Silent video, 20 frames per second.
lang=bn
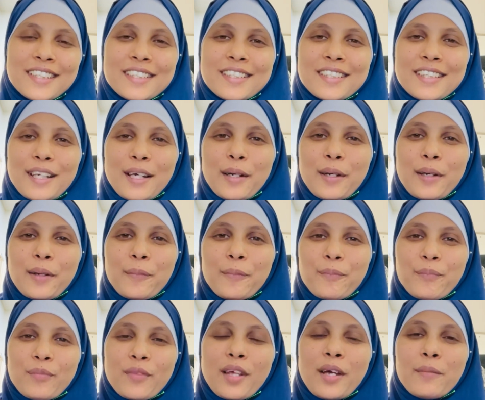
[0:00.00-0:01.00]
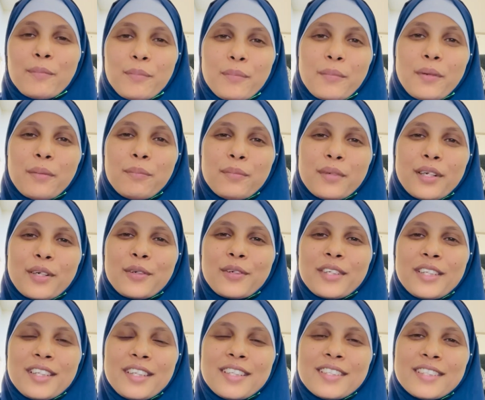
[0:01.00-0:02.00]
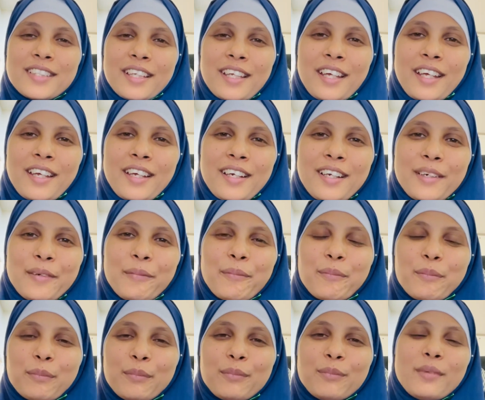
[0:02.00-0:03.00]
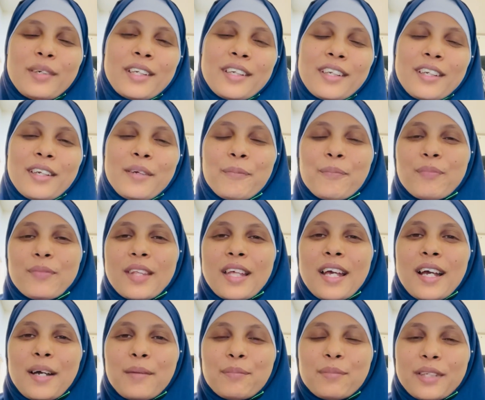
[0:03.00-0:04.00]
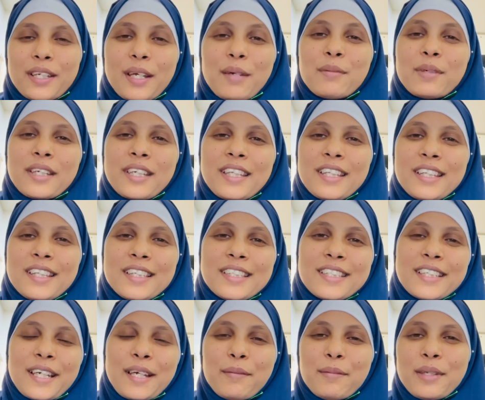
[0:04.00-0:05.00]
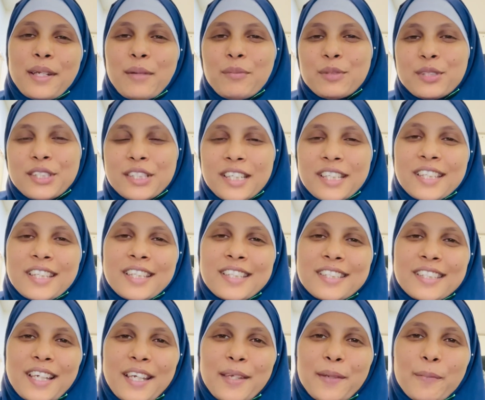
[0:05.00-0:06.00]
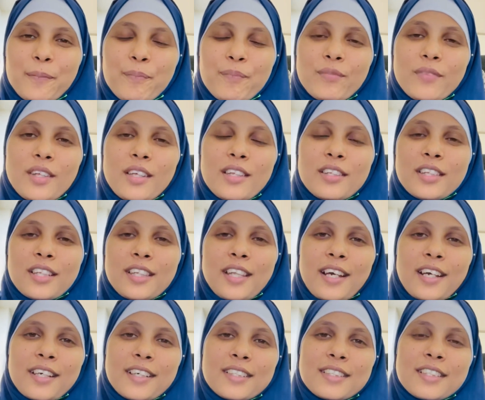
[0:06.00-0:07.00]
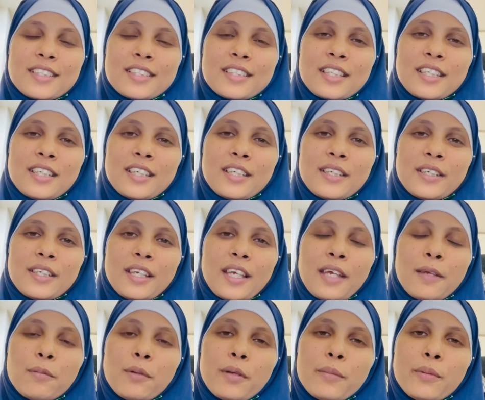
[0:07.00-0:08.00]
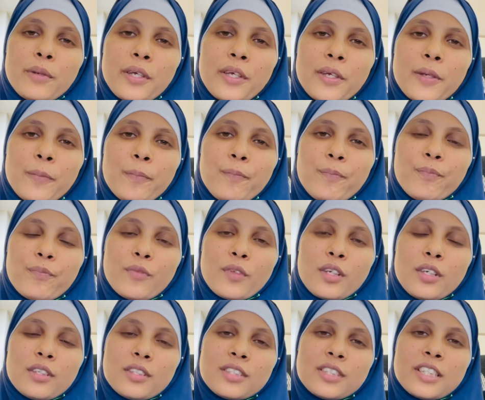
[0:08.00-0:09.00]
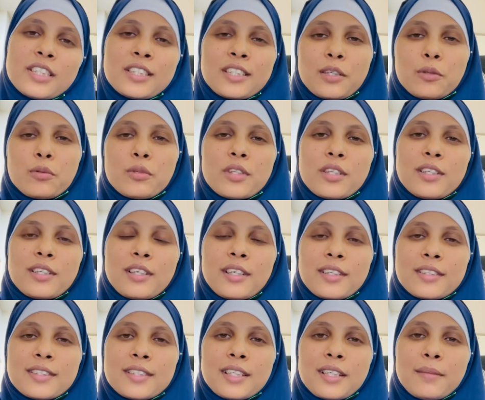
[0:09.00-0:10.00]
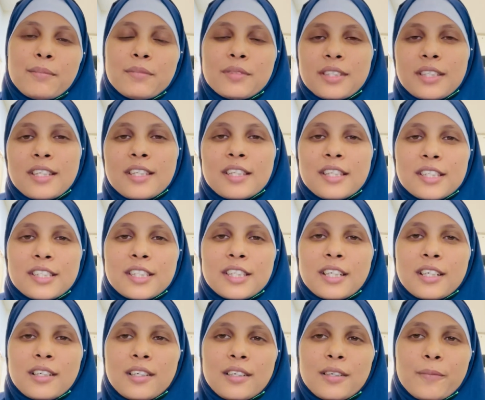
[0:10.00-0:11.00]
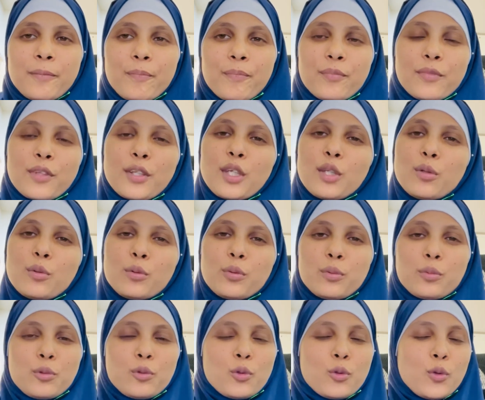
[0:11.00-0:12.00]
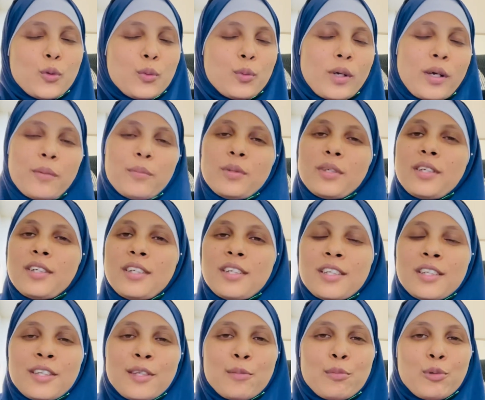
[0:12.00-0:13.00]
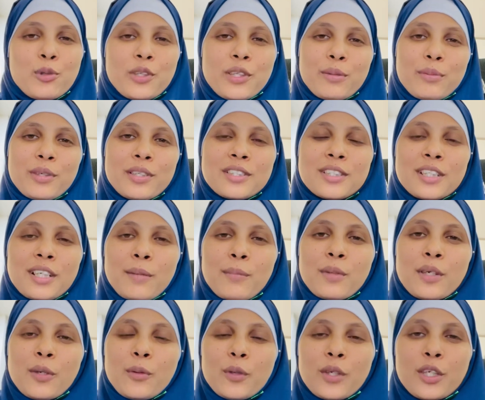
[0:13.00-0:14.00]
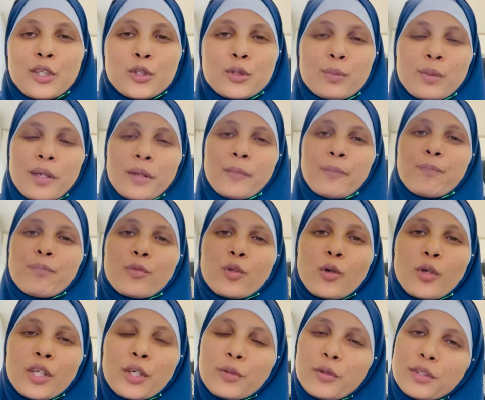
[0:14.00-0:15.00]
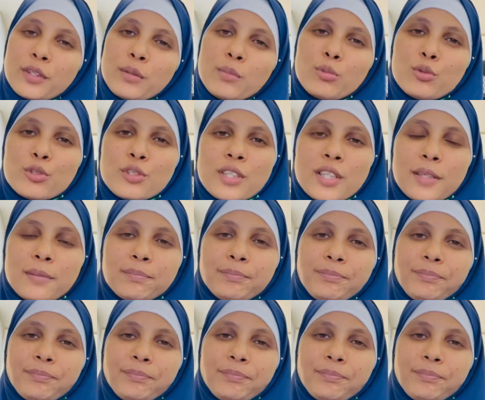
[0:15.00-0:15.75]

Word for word: যে আপ মেরা কো হিন্দি শেখায়গা মানে আপনি কি আমাকে হিন্দি শেখাবেন আমি শিখতে চাই তো দেখা গেছে যে এইভাবেই চেষ্টা করতে লাগছিলাম যে হিন্দি শেখার কিন্তু কোনোভাবেই হিন্দি বলতে পারছিলাম না অনেক সময় অনেক কথা বুঝতাম